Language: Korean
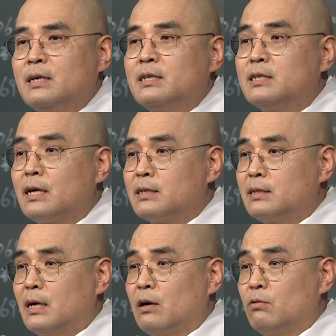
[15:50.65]
어,
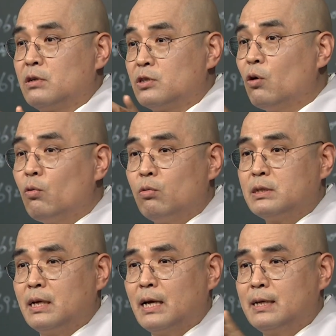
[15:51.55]
의상대사하고 그
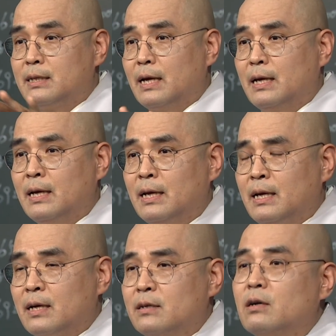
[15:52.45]
천공 얘기할 때
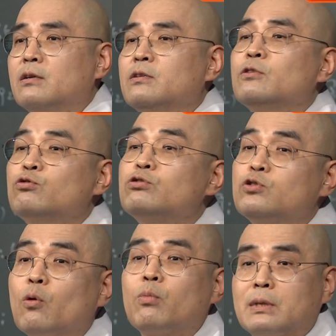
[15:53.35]
그거는
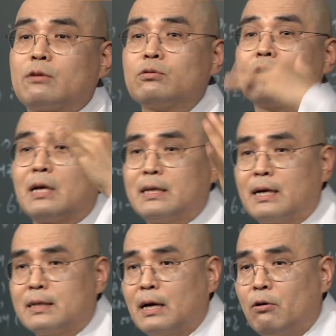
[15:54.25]
율종보다도 더
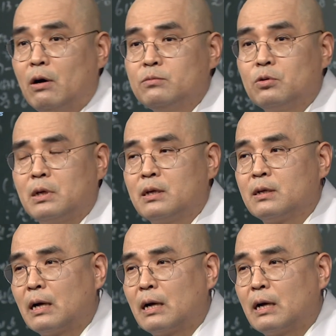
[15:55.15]
대단하다. 화엄종이.